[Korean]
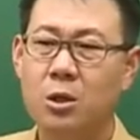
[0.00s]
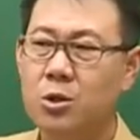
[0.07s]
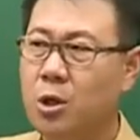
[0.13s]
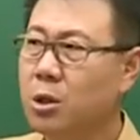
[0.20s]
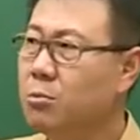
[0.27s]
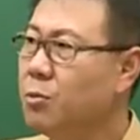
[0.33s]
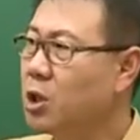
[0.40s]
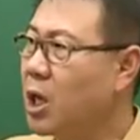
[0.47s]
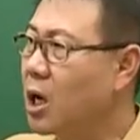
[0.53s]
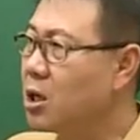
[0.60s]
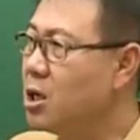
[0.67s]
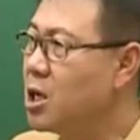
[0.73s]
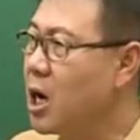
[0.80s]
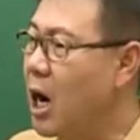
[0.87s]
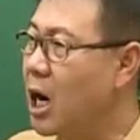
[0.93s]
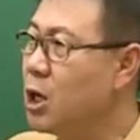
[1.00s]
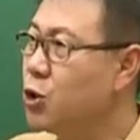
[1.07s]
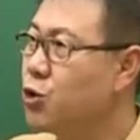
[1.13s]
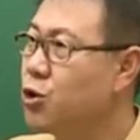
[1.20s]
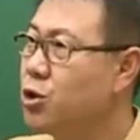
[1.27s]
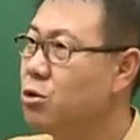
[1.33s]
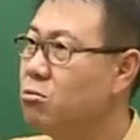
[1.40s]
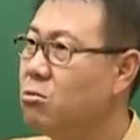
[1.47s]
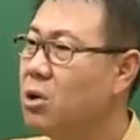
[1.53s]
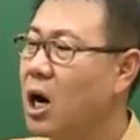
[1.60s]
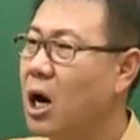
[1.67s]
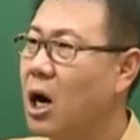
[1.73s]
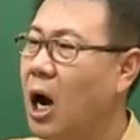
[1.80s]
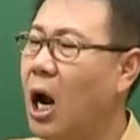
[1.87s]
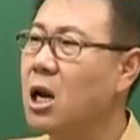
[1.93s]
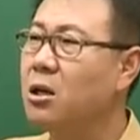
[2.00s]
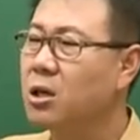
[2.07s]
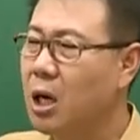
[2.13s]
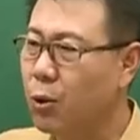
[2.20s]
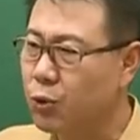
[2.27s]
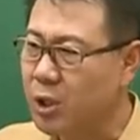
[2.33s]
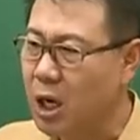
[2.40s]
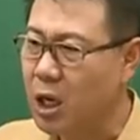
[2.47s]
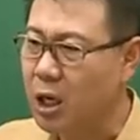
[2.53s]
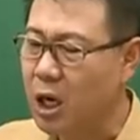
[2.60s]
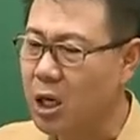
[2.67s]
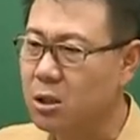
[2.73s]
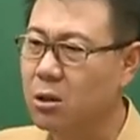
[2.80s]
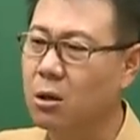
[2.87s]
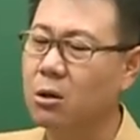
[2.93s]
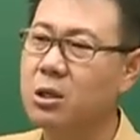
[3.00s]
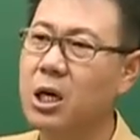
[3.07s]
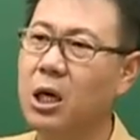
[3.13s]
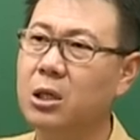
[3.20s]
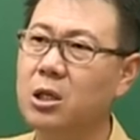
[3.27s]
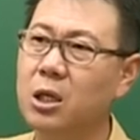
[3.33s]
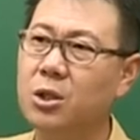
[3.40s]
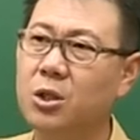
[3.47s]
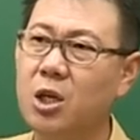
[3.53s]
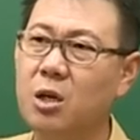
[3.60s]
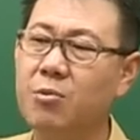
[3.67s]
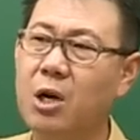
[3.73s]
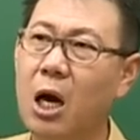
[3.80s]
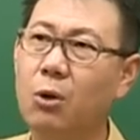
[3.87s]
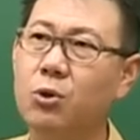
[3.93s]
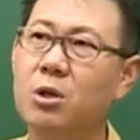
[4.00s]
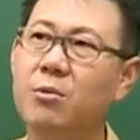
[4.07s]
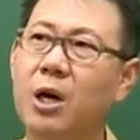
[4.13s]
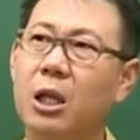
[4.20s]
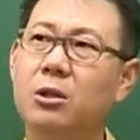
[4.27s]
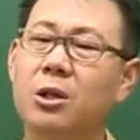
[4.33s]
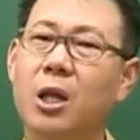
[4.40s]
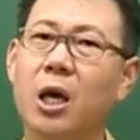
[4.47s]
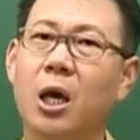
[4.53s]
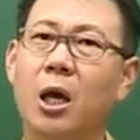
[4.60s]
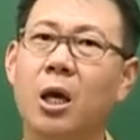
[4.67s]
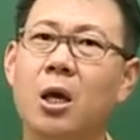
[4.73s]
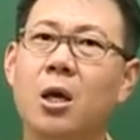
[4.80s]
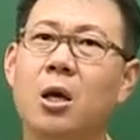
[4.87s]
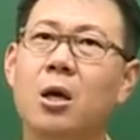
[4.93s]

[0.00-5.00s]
저는 뭐 당연히 알알 거라고 생각해서 그냥 이제 스킵을 하고 넘어가는데